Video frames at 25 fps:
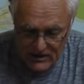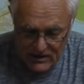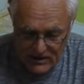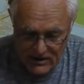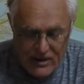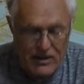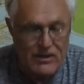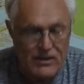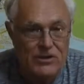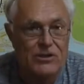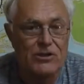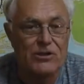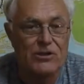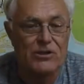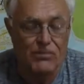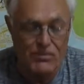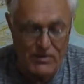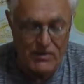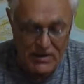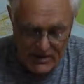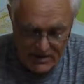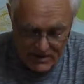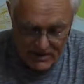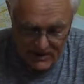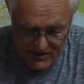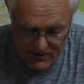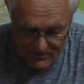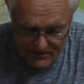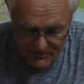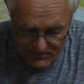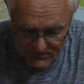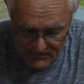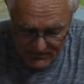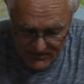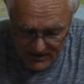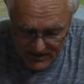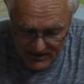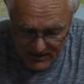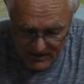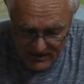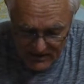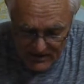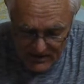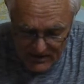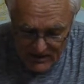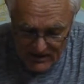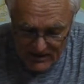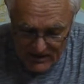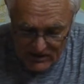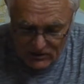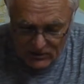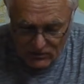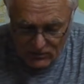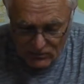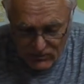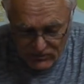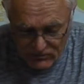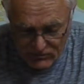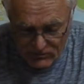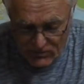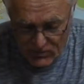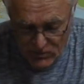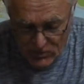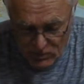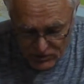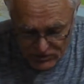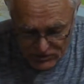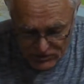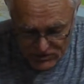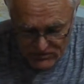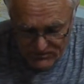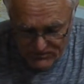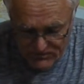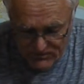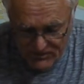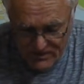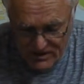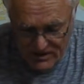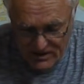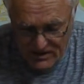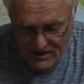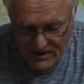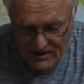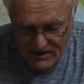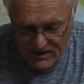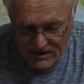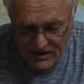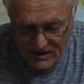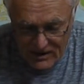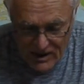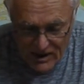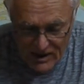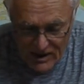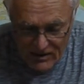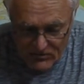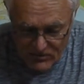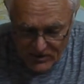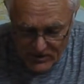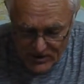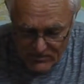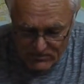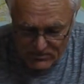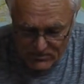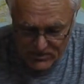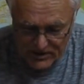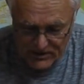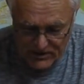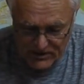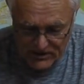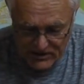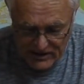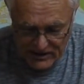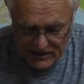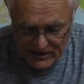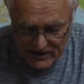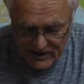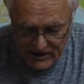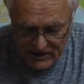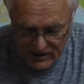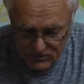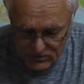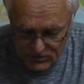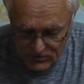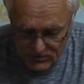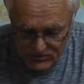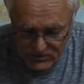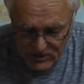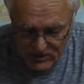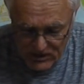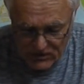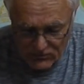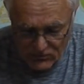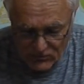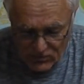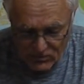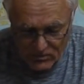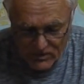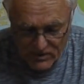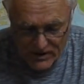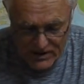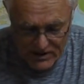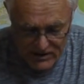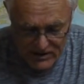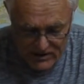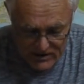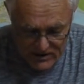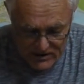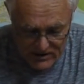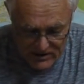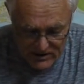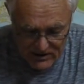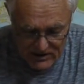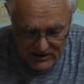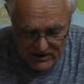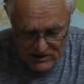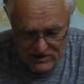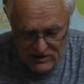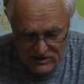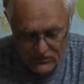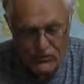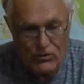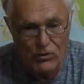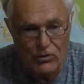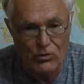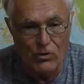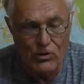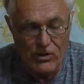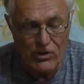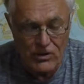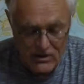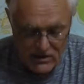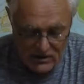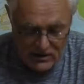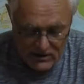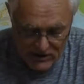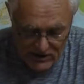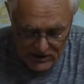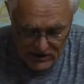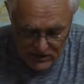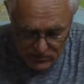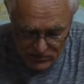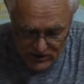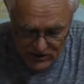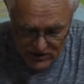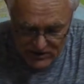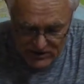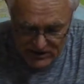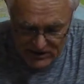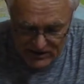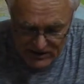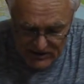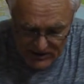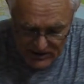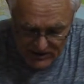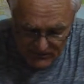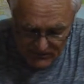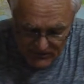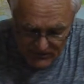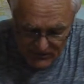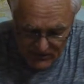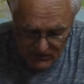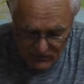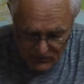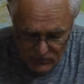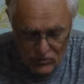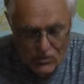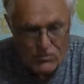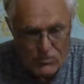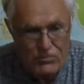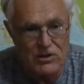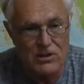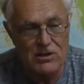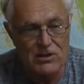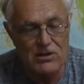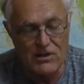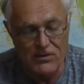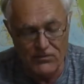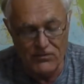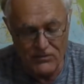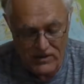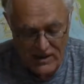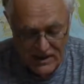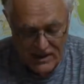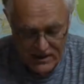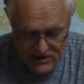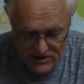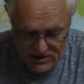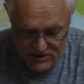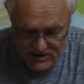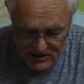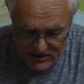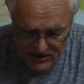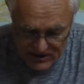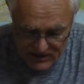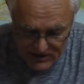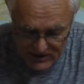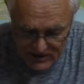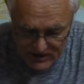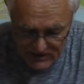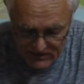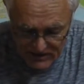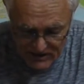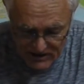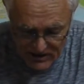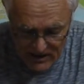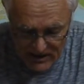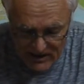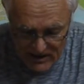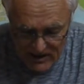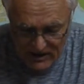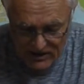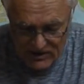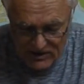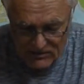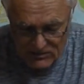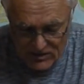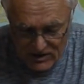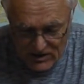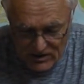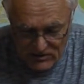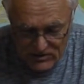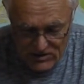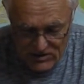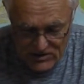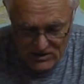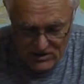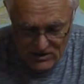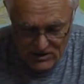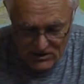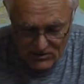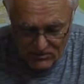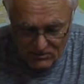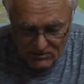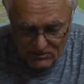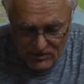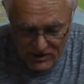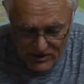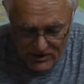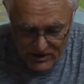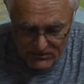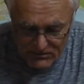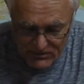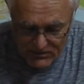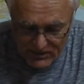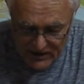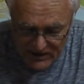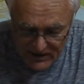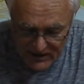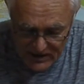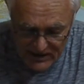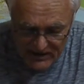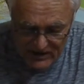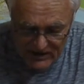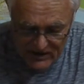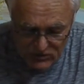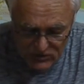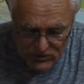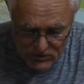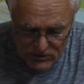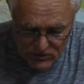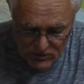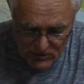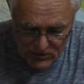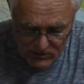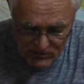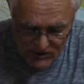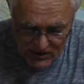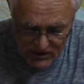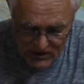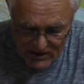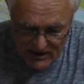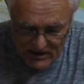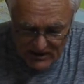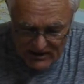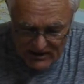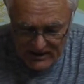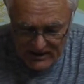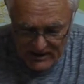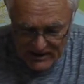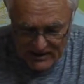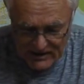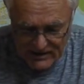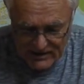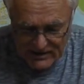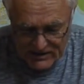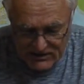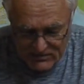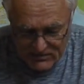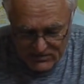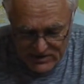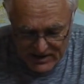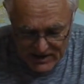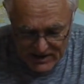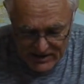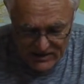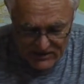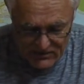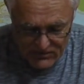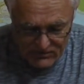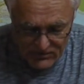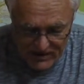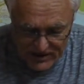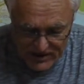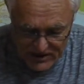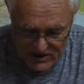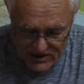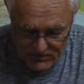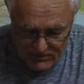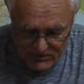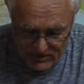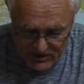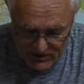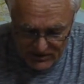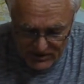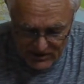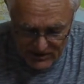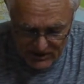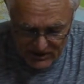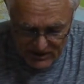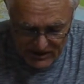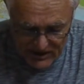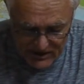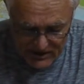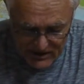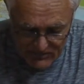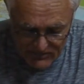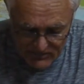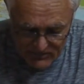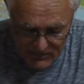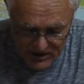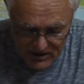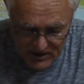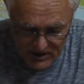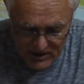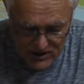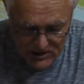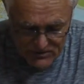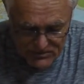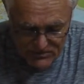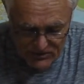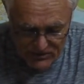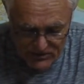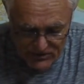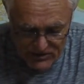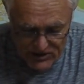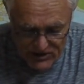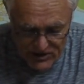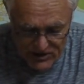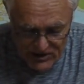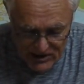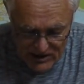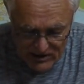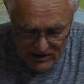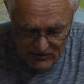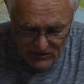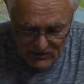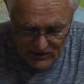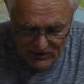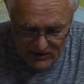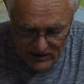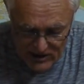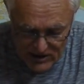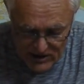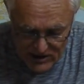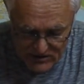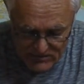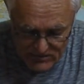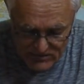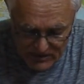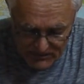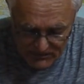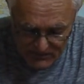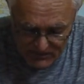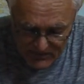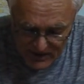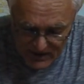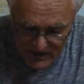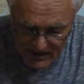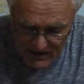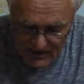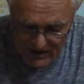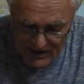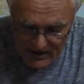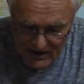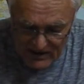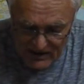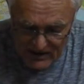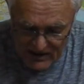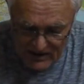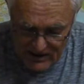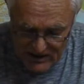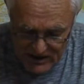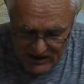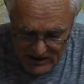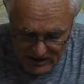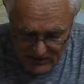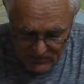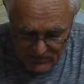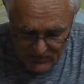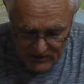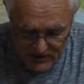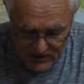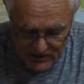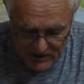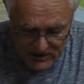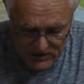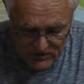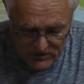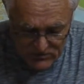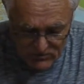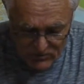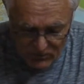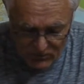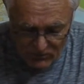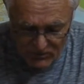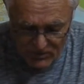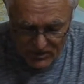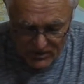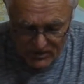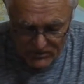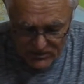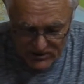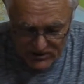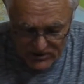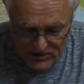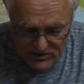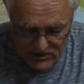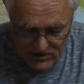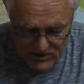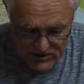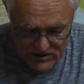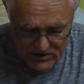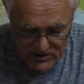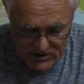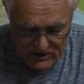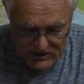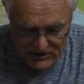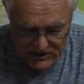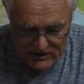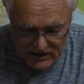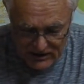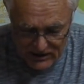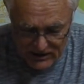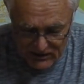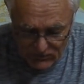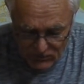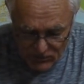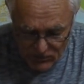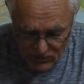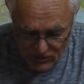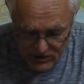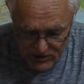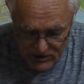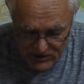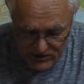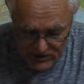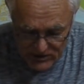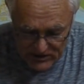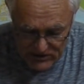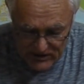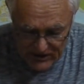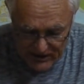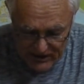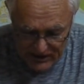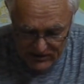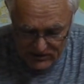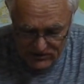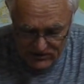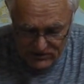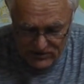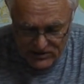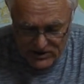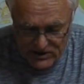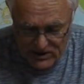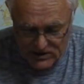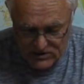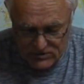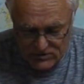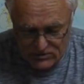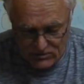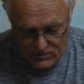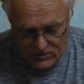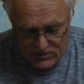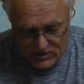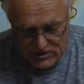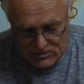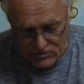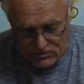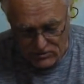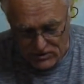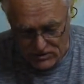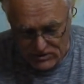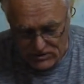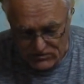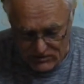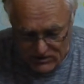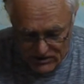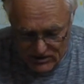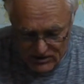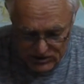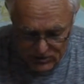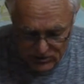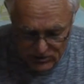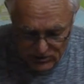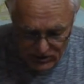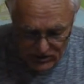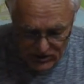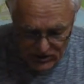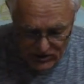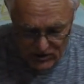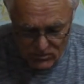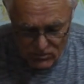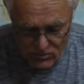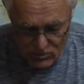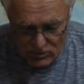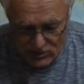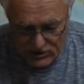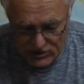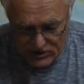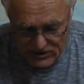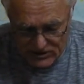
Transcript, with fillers: конечно, правильно. Но вот вопрос. Как быть пролетариату и его партии, если в той или иной стране, в том числе в нашей стране, имеются благоприятные условия для взятия власти пролетариатом и неспровержения капитализма, где капитализм в промышленности до того концентрировал средства производства, что их можно